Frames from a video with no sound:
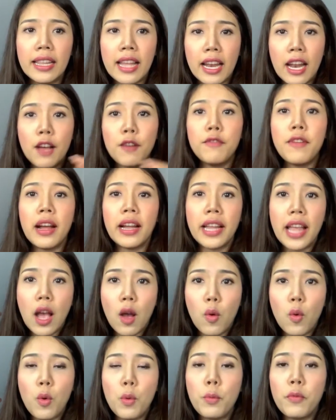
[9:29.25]
แต่ถ้าฝัง
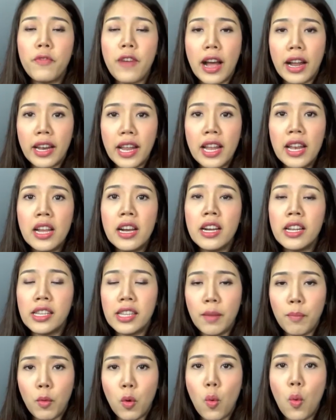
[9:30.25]
ยาคุมฝังได้เลย
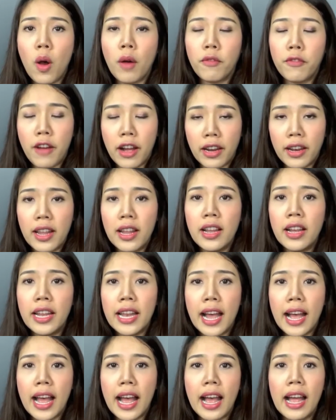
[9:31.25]
สิบขวบฝังได้เล
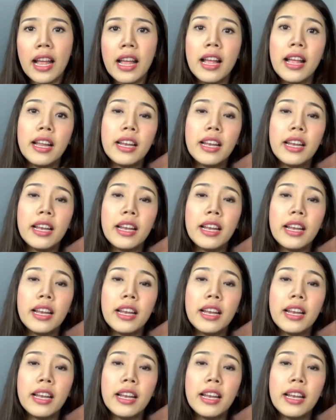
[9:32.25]
ยนะคะ